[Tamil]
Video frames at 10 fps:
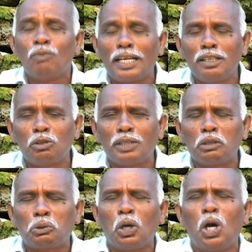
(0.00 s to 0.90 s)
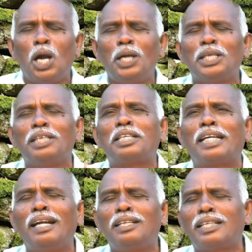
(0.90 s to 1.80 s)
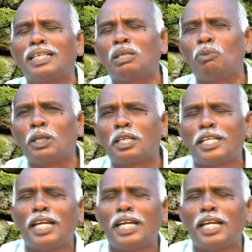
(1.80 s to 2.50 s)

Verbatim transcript: வருத்தத்தோடு கேட்கிற ஒரு